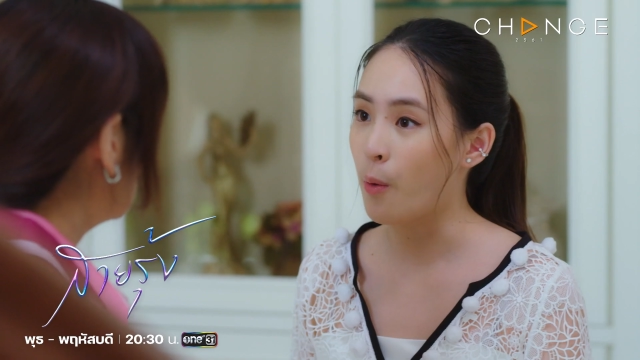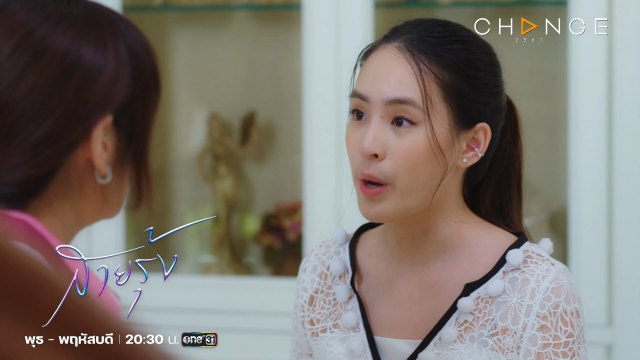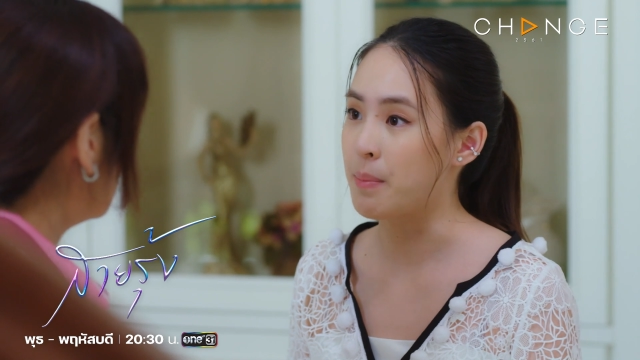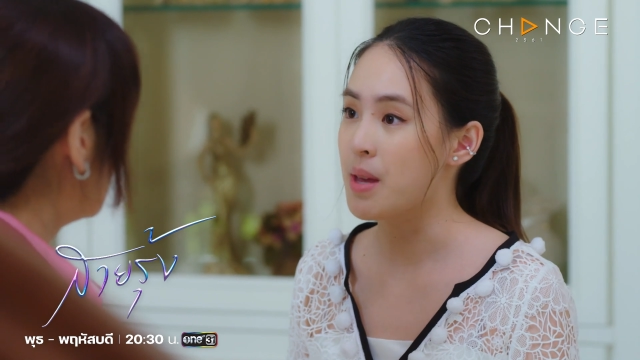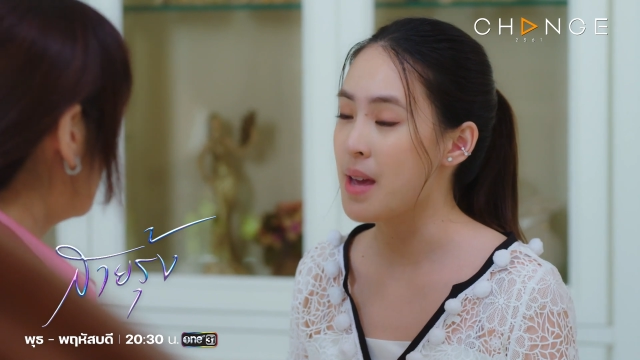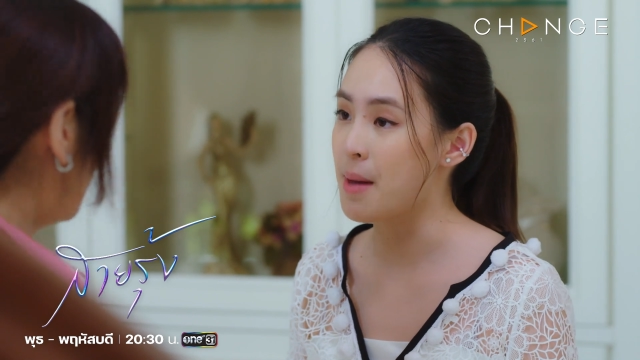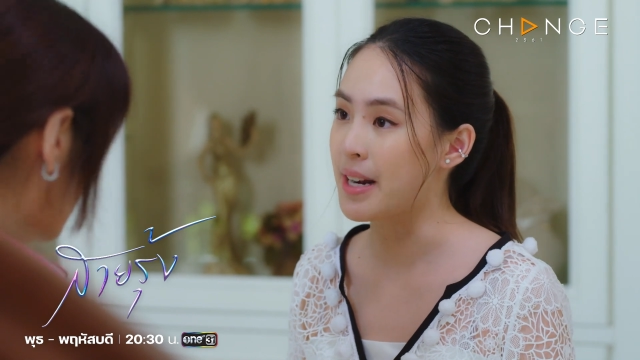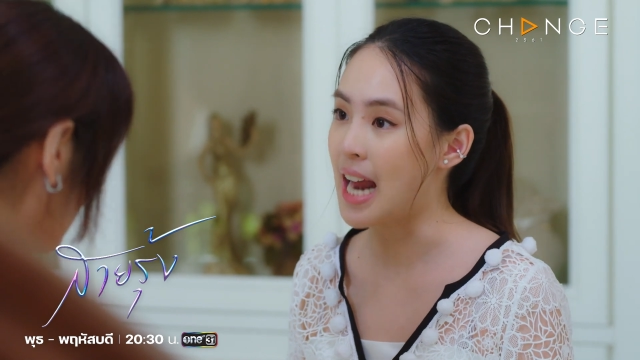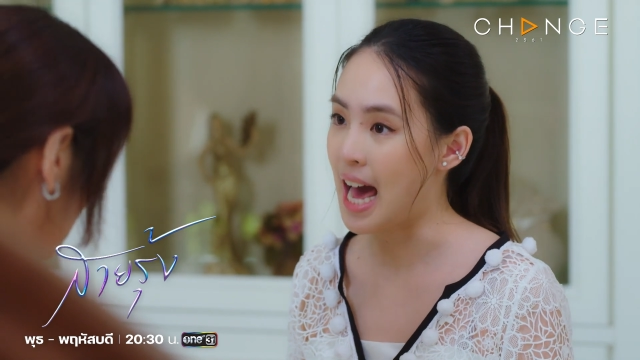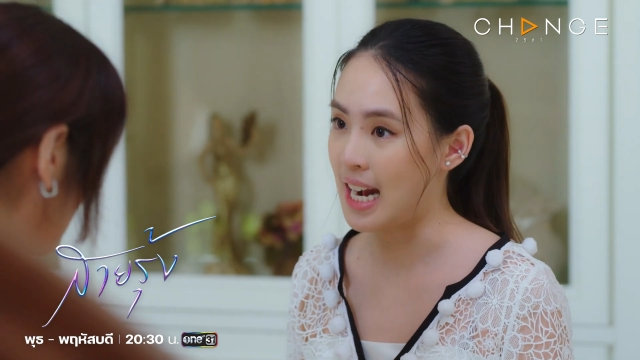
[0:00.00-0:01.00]
คุยกับพี่เมย์มา
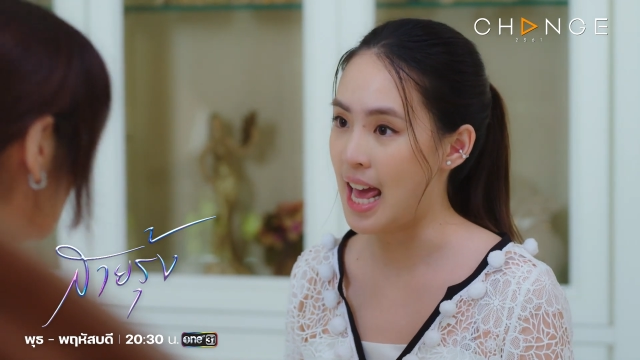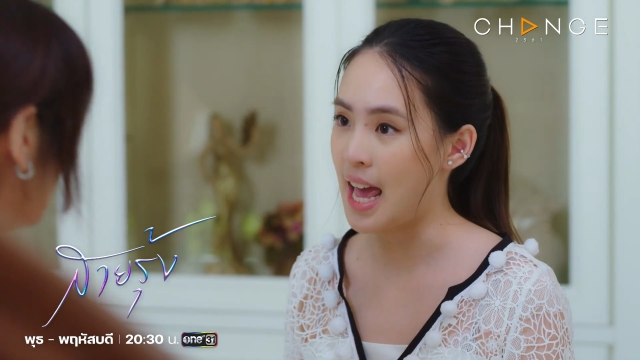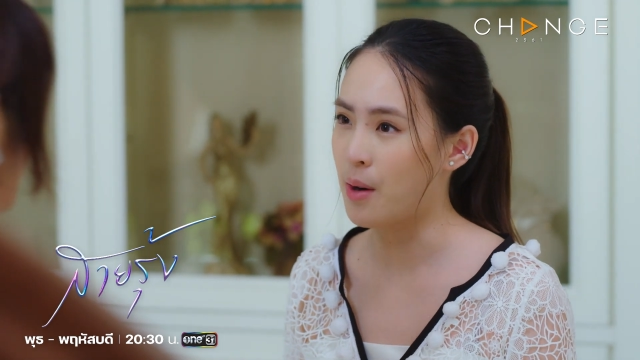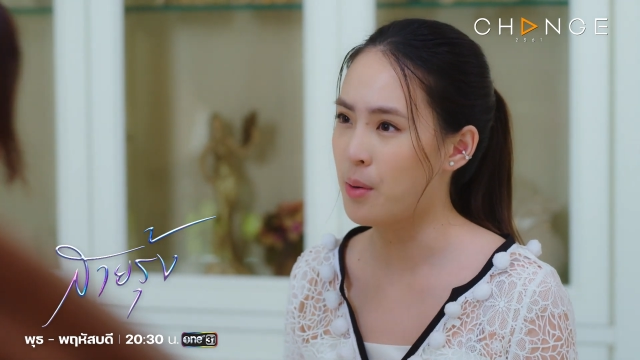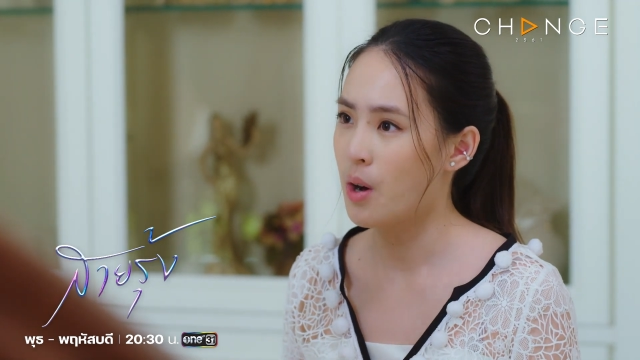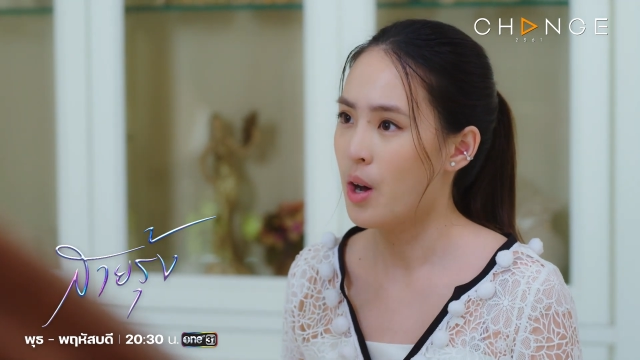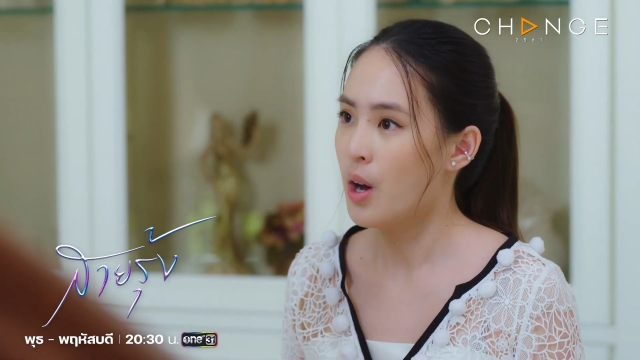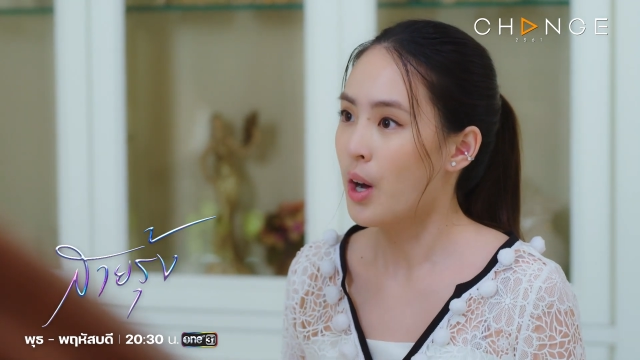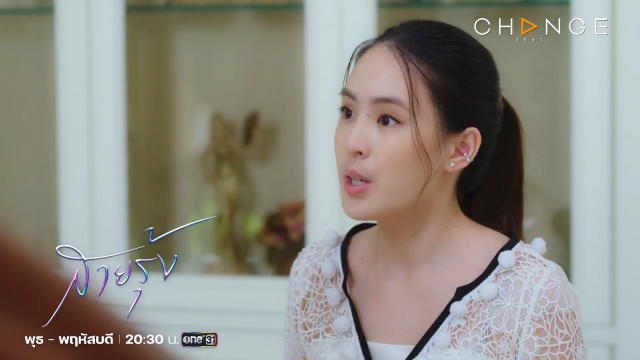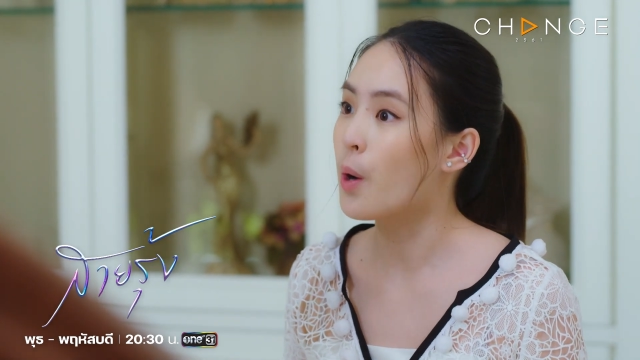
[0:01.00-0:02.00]
นานแล้ว
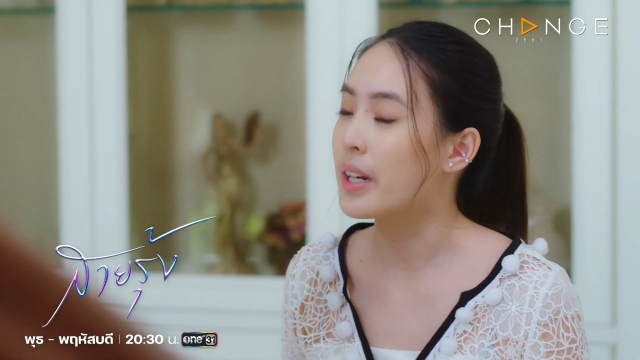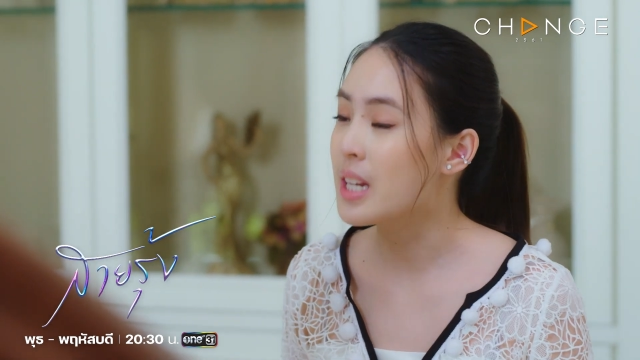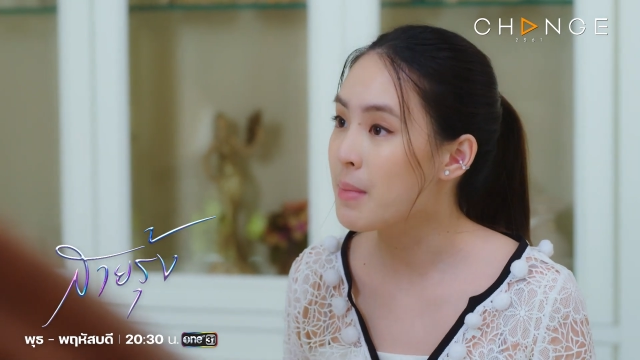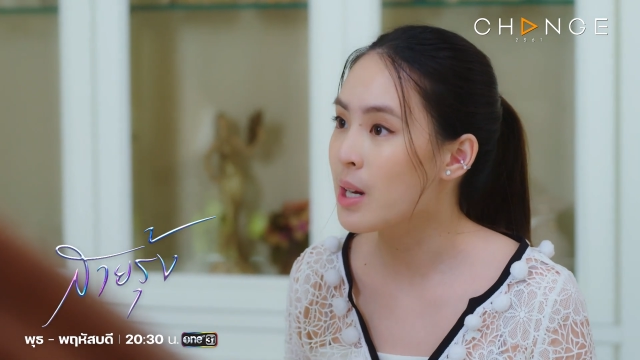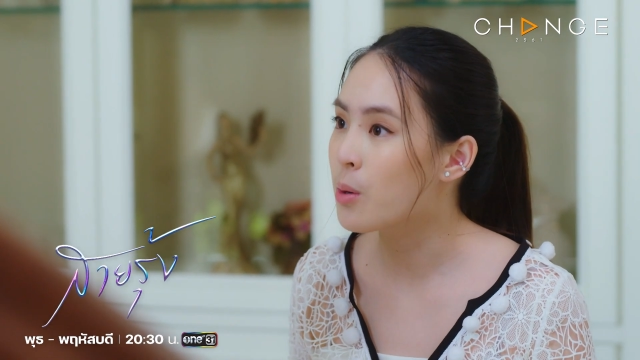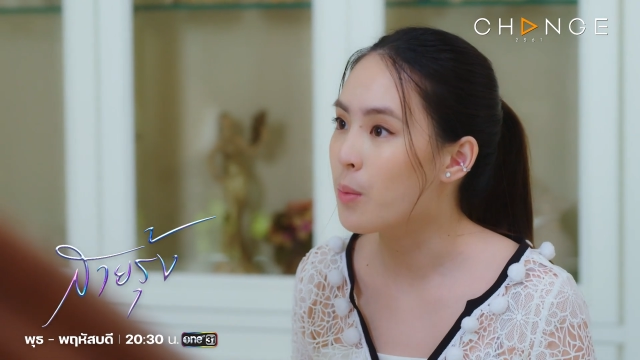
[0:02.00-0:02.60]
โดยที่ไม่รู้